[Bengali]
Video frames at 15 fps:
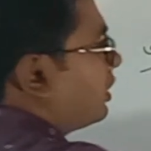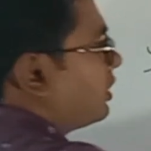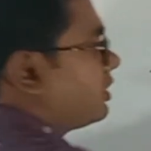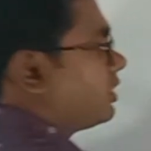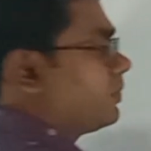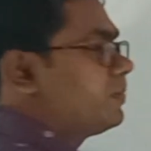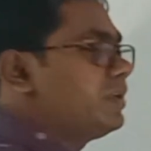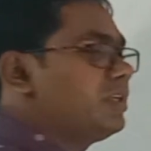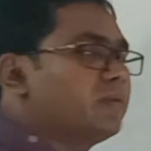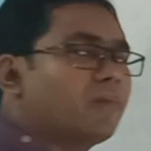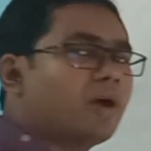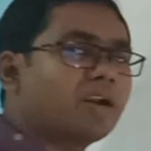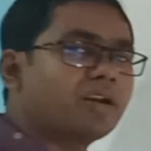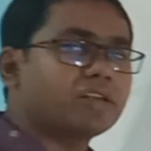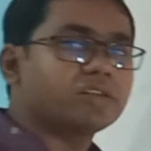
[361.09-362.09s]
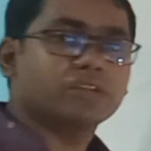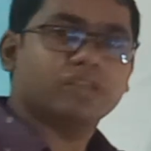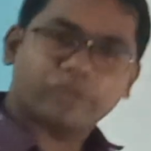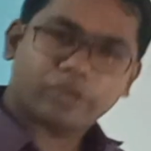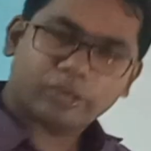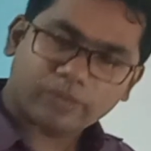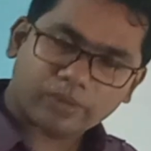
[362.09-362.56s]
যে পির মানটা যদি
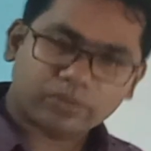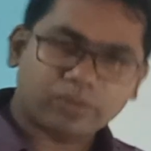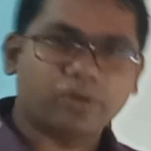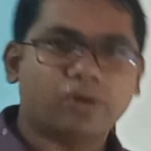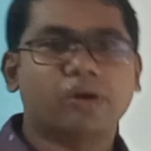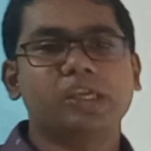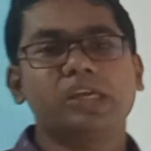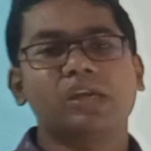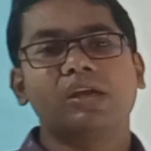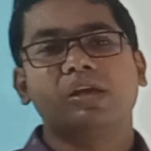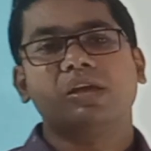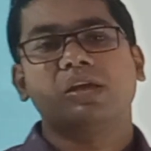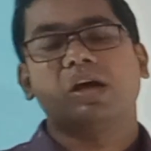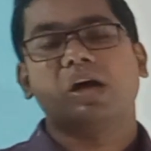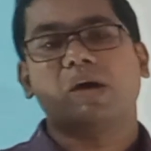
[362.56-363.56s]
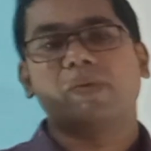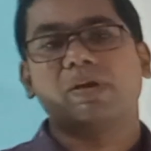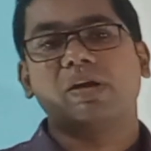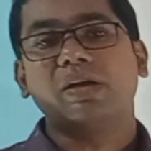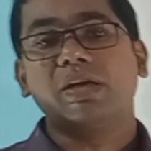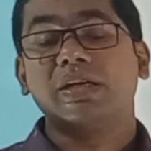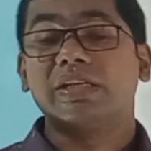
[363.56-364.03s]
পরিবর্তন হয় আমরা
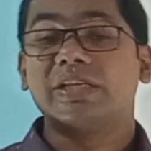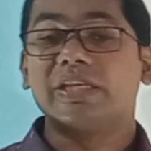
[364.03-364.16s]
ডির